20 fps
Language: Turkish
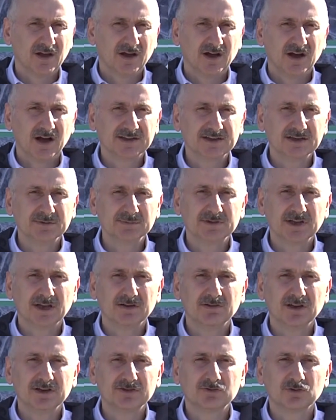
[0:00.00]
Hadim
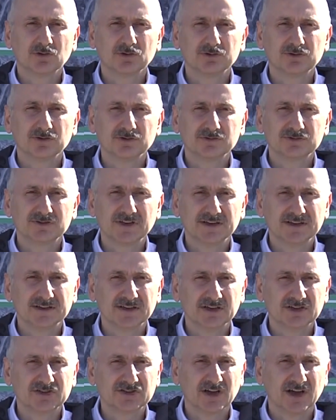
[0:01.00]
Devlet Yolu
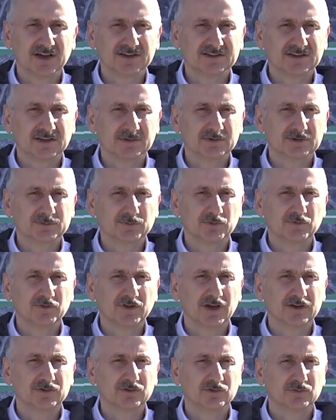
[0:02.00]
üzerinde inşa ettiğimiz bu
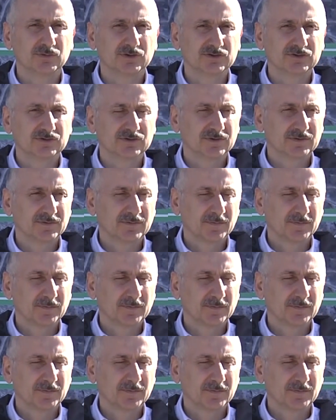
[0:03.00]
viyadüğümüz